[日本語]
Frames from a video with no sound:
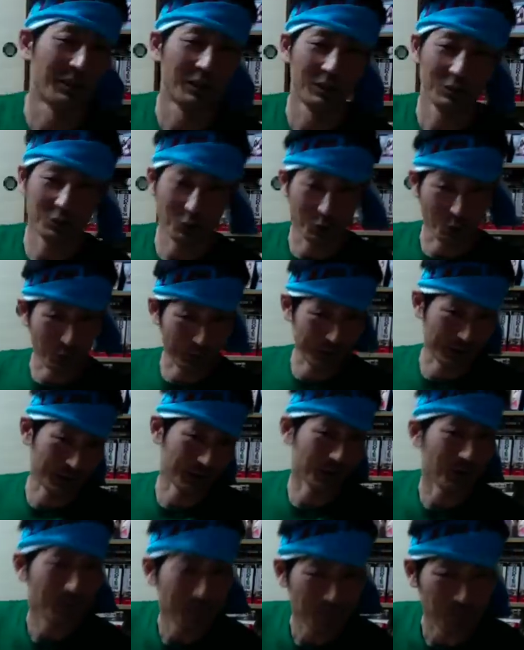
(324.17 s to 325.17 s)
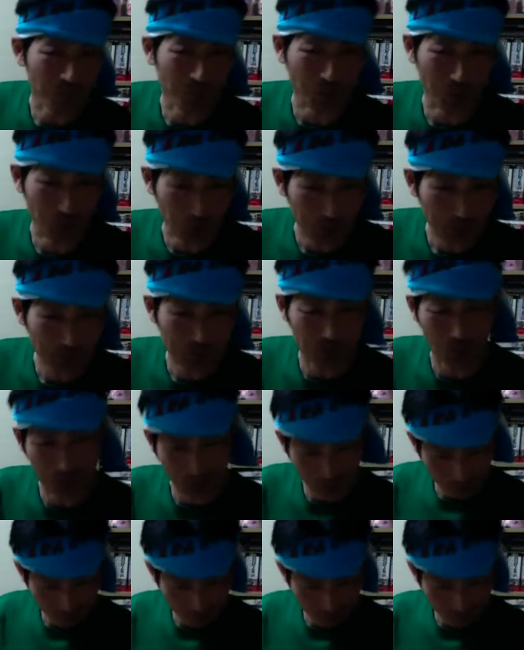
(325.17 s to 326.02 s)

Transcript: ちょっとトキちゃんと。俺もね、トキちゃん。